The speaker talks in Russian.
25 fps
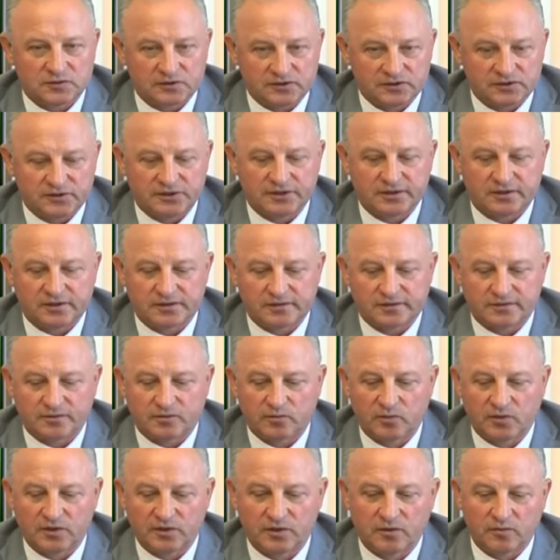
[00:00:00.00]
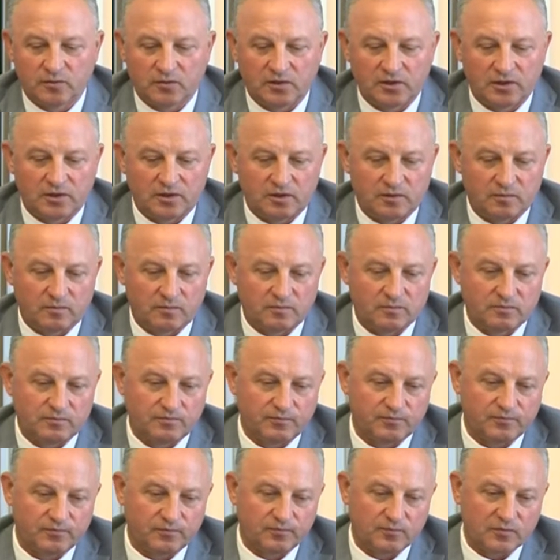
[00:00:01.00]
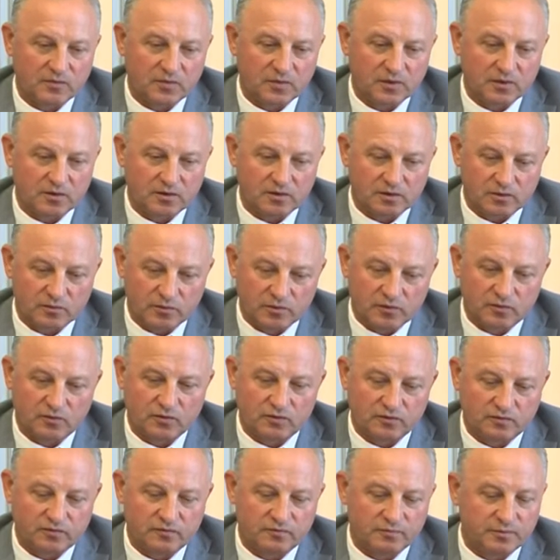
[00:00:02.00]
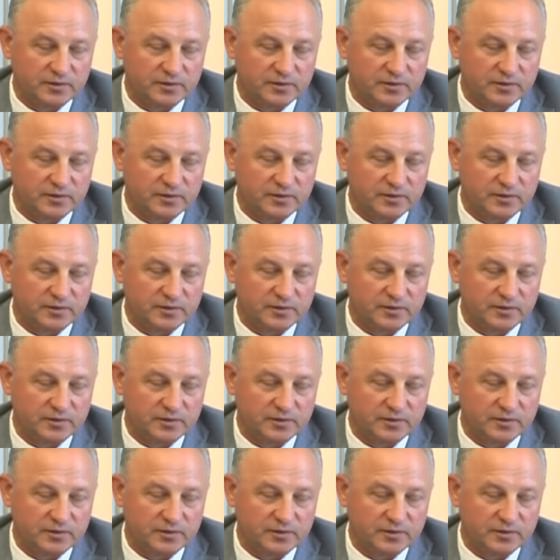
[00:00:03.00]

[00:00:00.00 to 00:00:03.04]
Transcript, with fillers: Сейчас мы имеем как бы вот,